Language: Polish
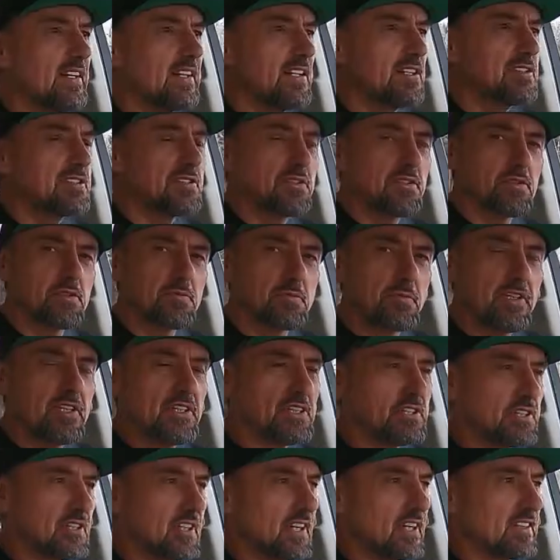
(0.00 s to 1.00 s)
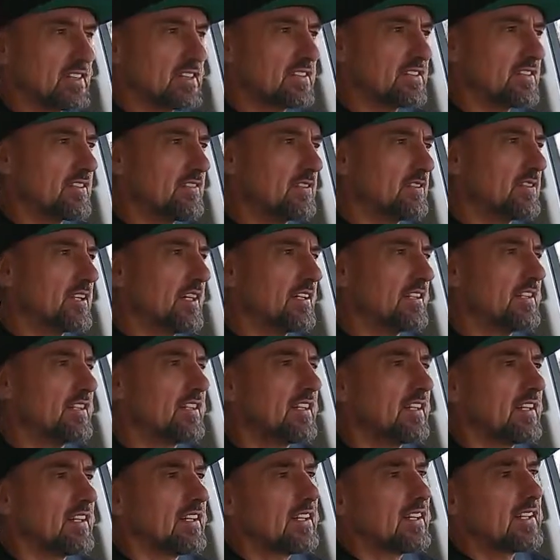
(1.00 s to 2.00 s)
Jeśli już byliście na tych zawodach,
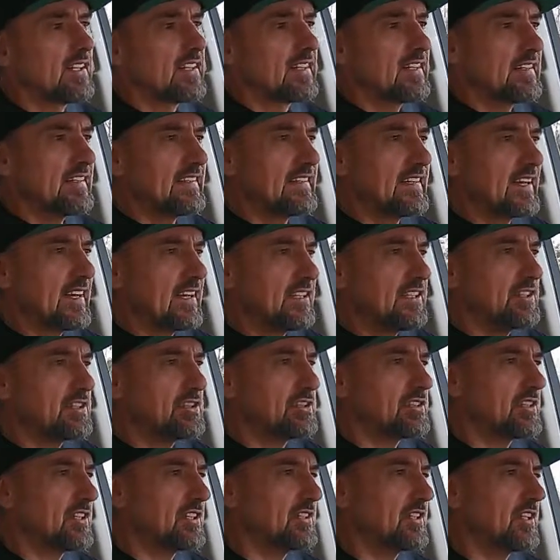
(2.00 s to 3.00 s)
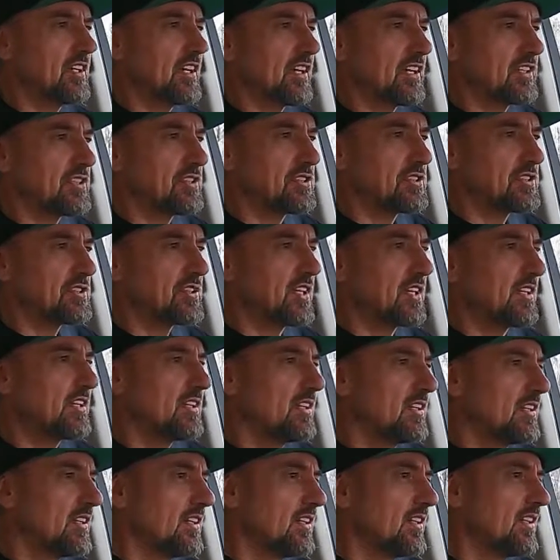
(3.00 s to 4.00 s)
jechaliście, dojechaliście
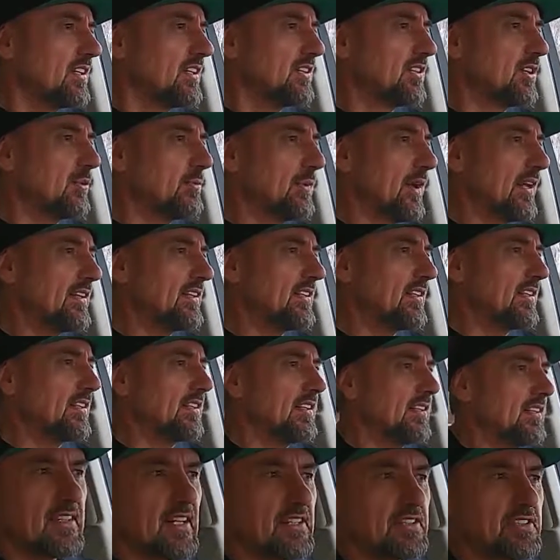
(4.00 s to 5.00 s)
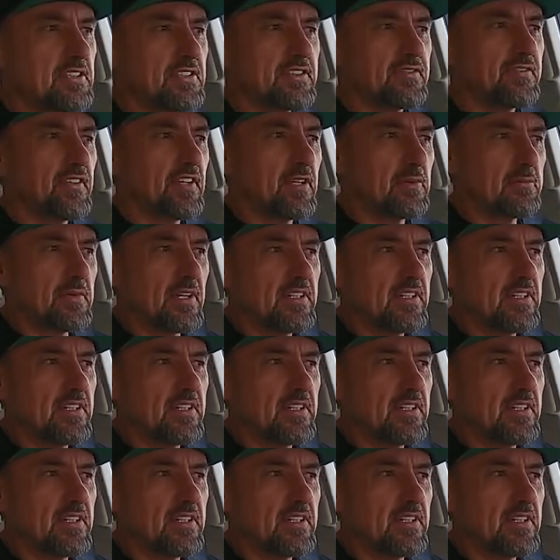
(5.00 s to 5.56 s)
do mety, znacie swoje